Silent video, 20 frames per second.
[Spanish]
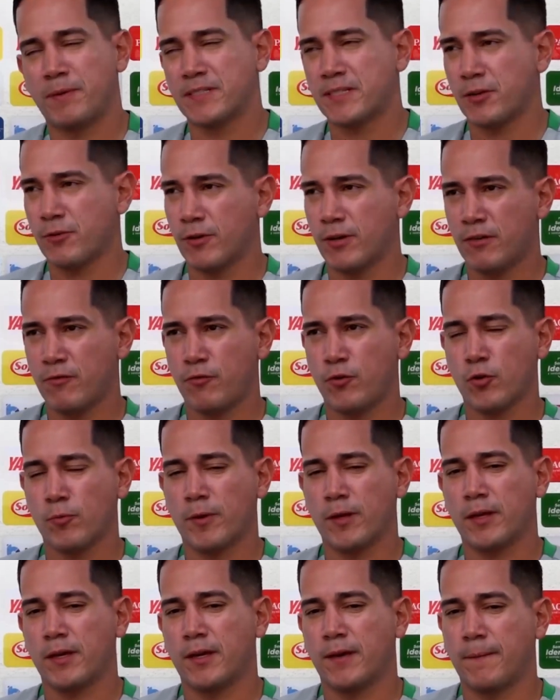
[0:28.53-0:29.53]
pasaron el
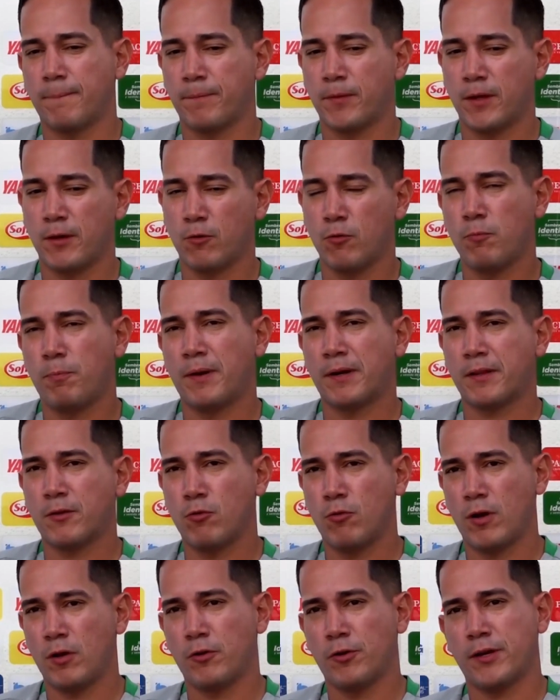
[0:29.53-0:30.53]
informe de, un par de
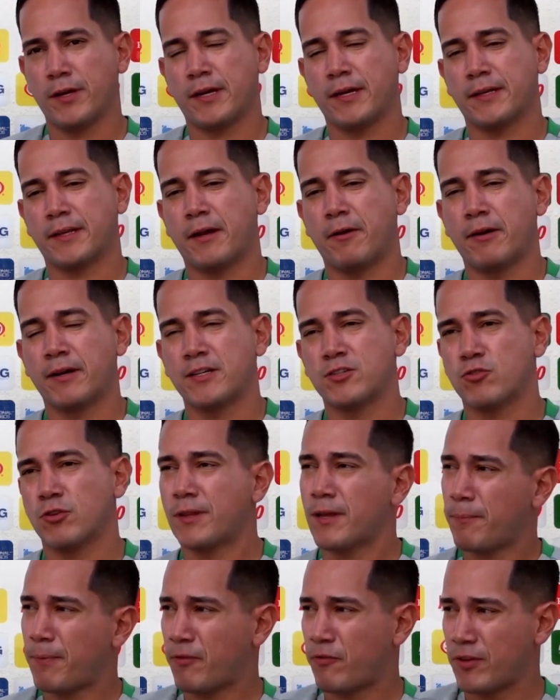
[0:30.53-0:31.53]
jugadores que estaban en su
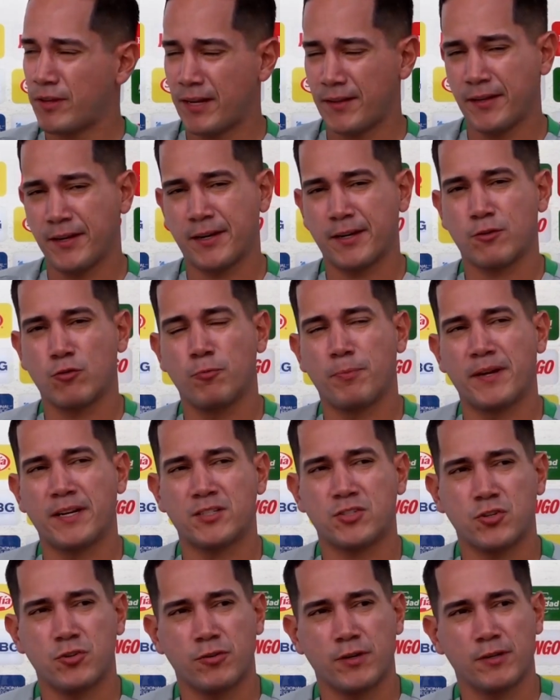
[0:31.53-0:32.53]
etapa final de
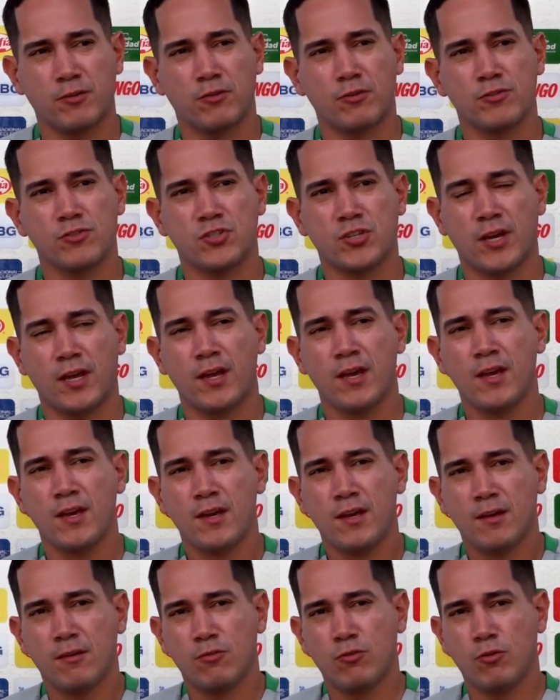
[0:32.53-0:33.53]
recuperación, entonces
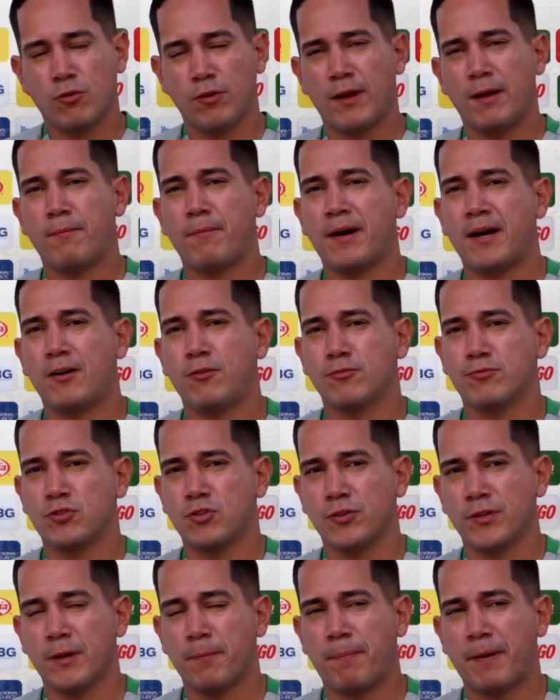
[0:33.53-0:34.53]
nos da más
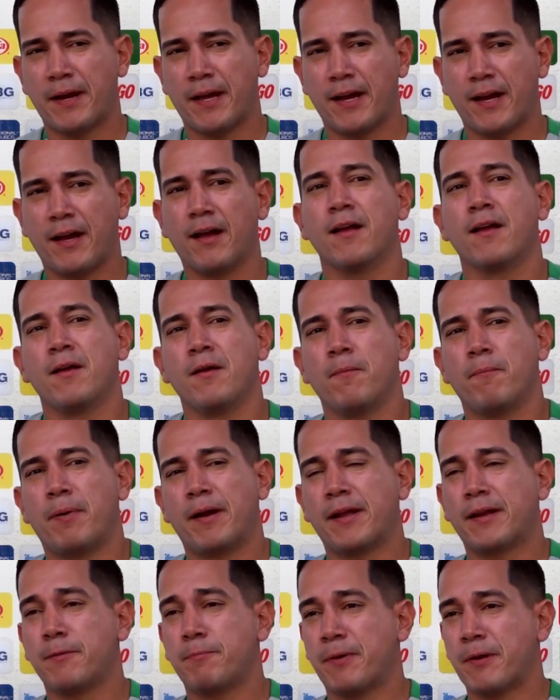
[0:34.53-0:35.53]
opciones para,
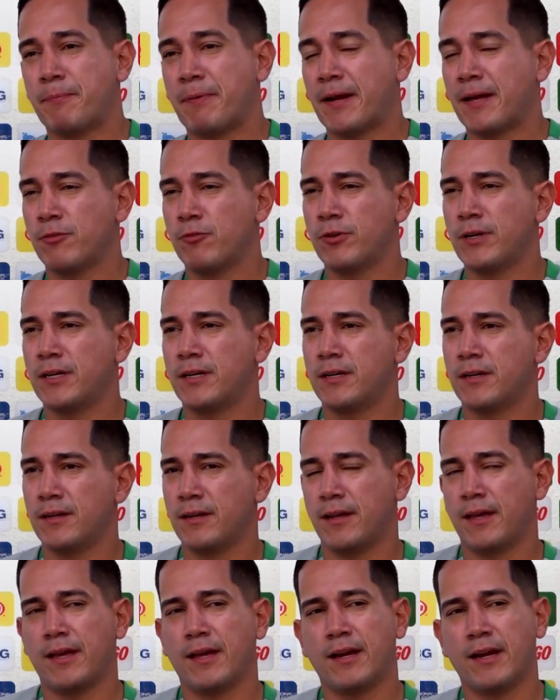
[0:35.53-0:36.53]
ir preparando
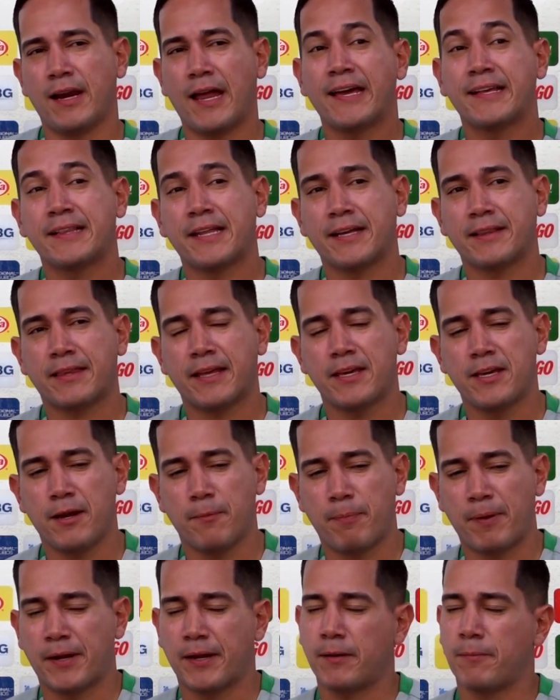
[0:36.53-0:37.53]
la
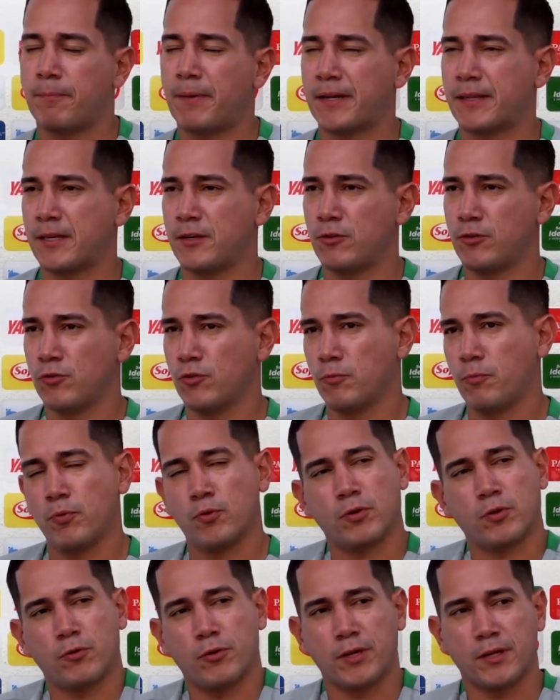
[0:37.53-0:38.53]
estrategia para el partido, ¿no?
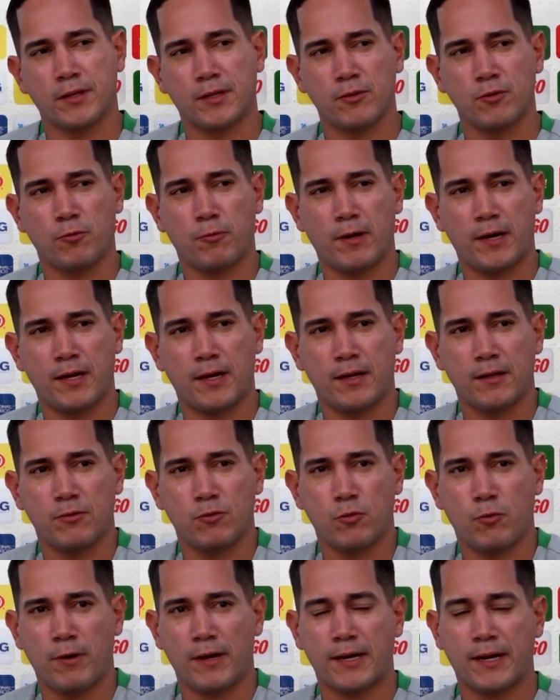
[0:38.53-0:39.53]
porque Oriente no va,
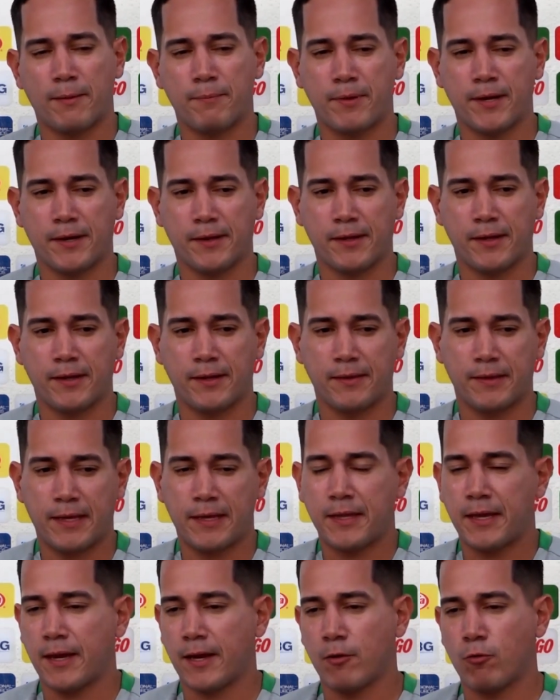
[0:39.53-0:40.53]
no va a cambiar de,
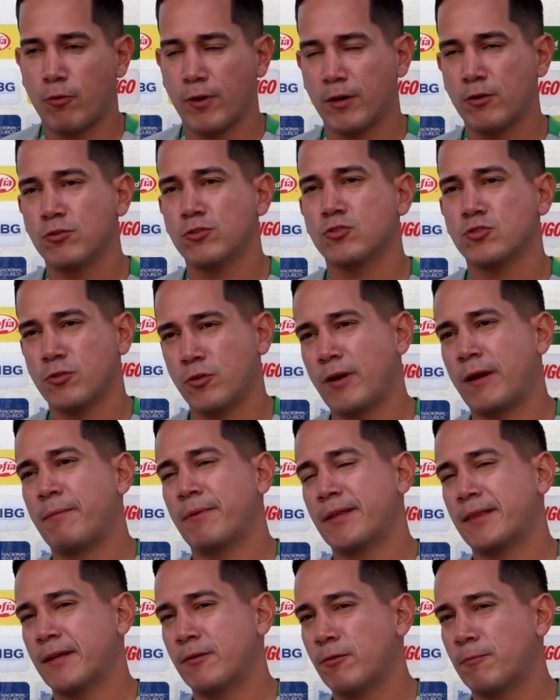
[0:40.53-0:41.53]
idea de juego,
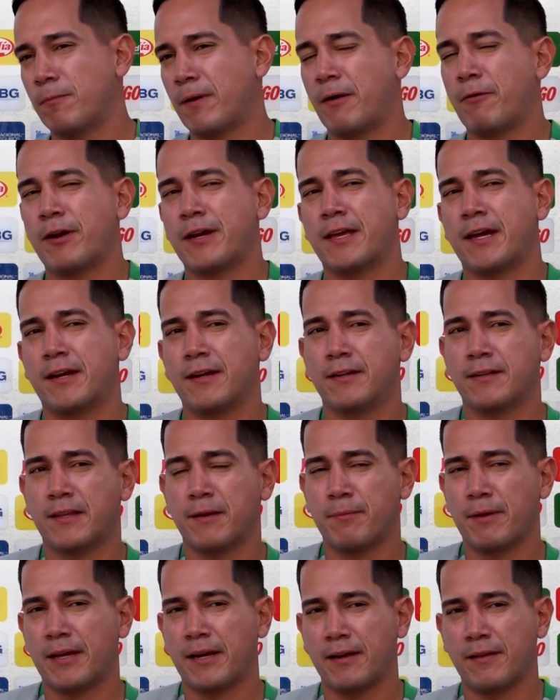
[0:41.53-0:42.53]
solamente va a variar el
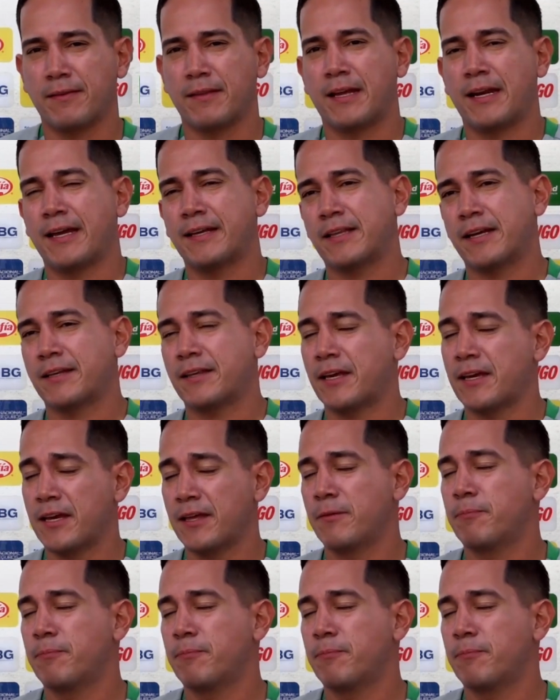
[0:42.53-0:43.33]
tema de la estrategia